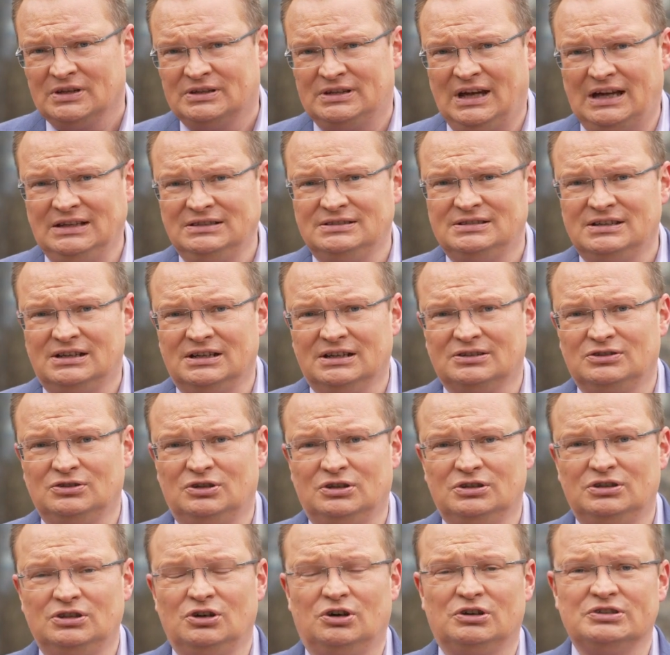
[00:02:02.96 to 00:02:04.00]
Dann tagt
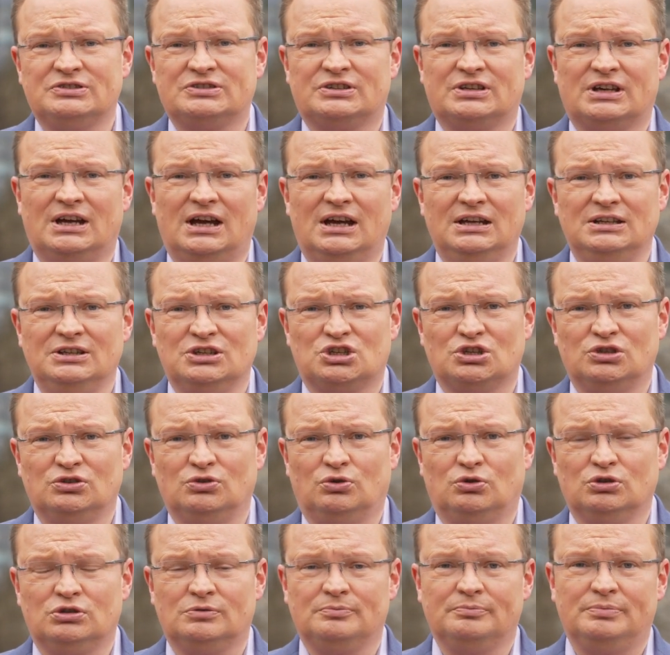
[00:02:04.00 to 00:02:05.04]
noch die australische
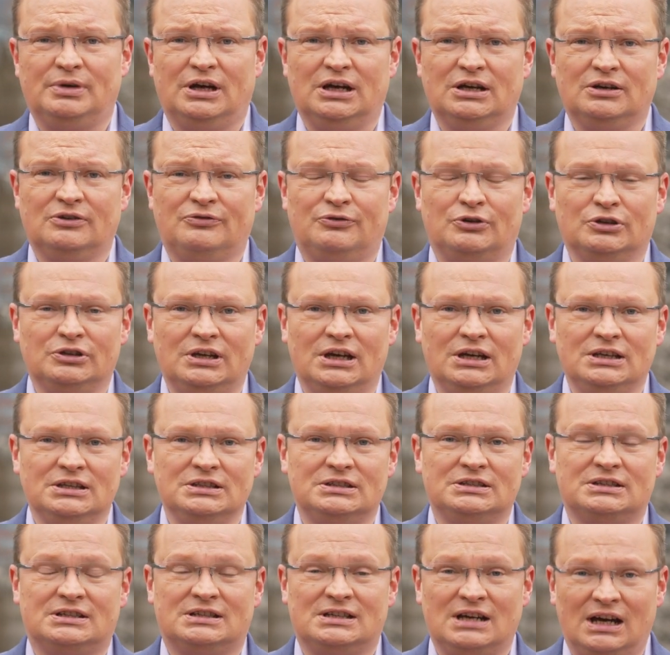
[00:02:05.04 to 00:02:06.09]
Notenbank, von der
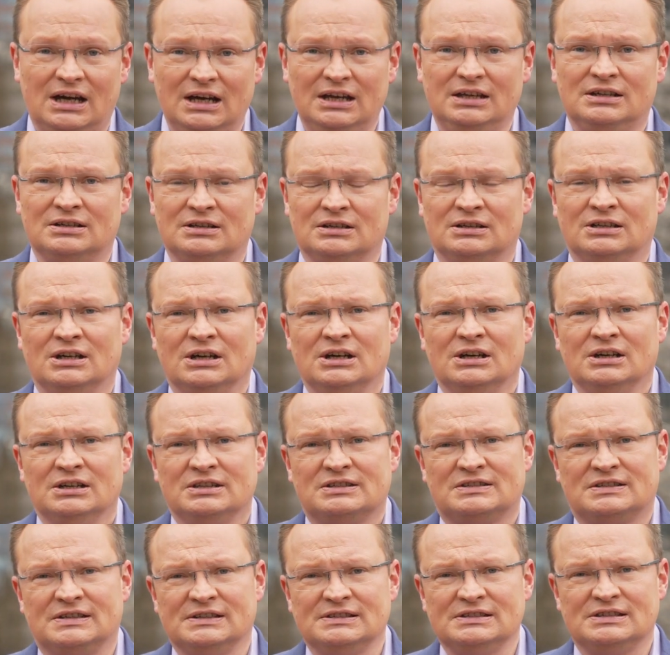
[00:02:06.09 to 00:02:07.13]
ich keine
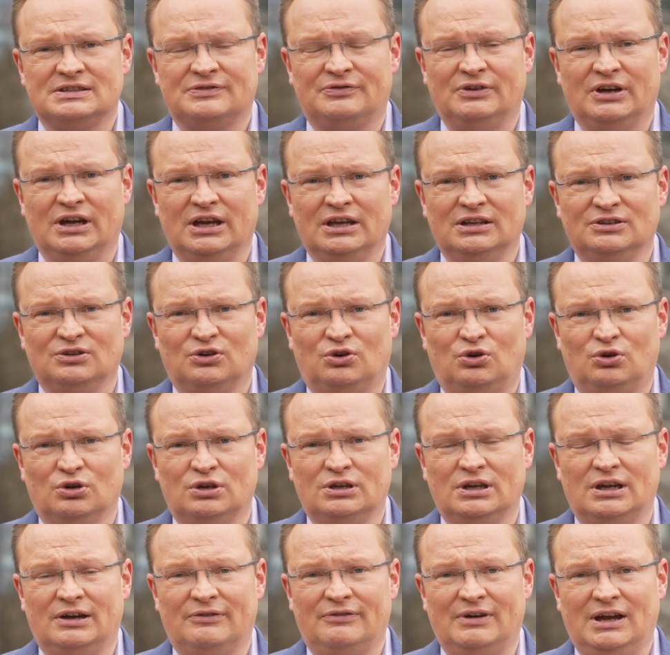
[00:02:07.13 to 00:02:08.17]

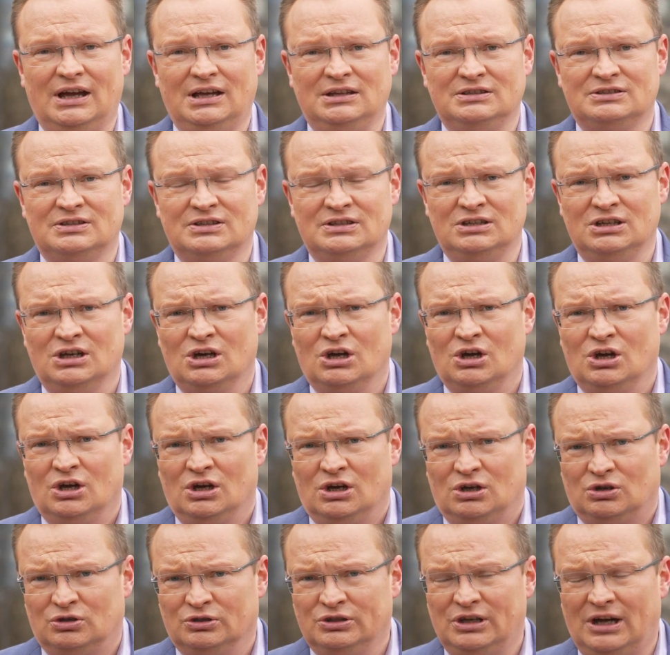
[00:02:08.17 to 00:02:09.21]
Zinsveränderung erwarte.
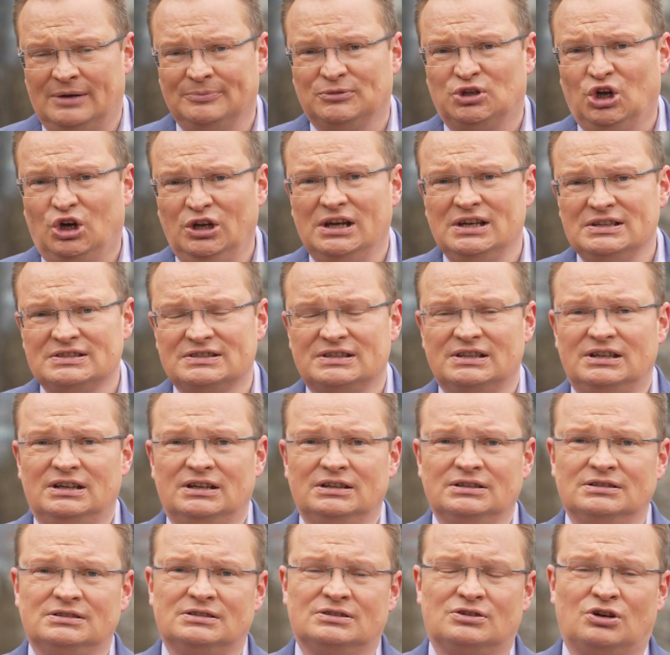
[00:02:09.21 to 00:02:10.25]
Und am
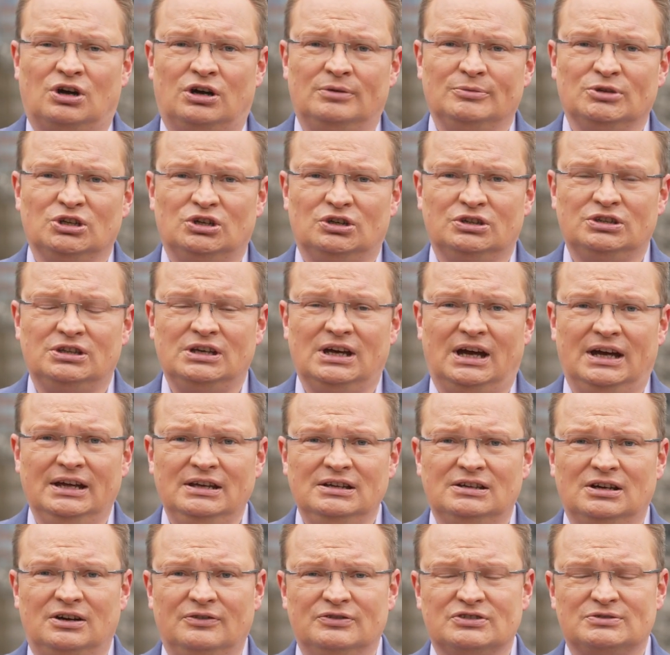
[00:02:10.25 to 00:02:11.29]
Donnerstag kommen noch die
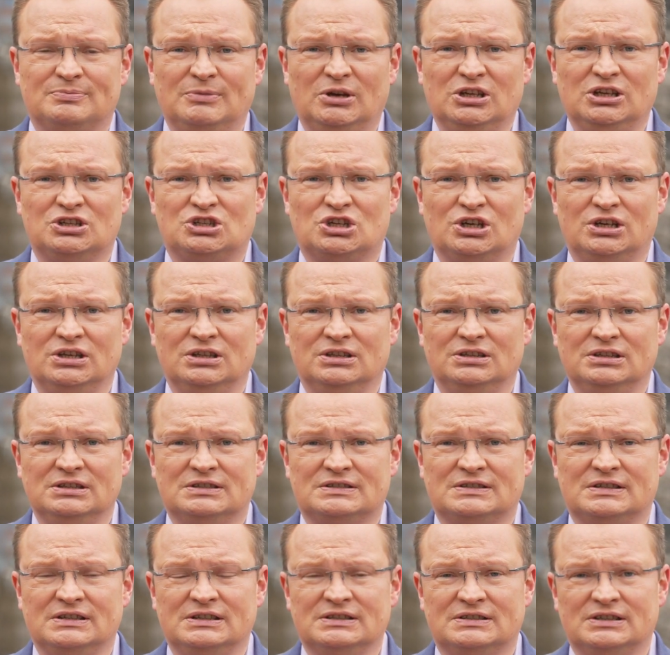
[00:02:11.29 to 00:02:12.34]

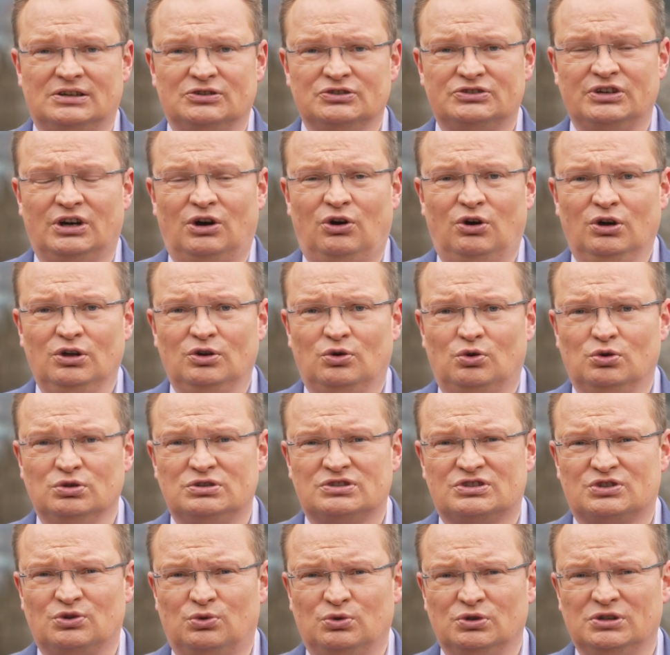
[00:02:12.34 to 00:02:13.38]
Einkaufsmanager-Indizes aus der
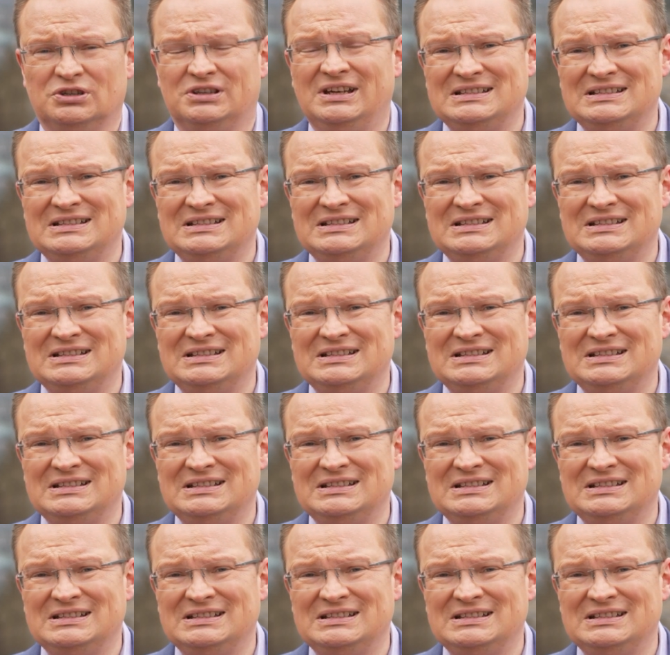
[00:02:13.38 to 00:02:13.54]
Eurozone.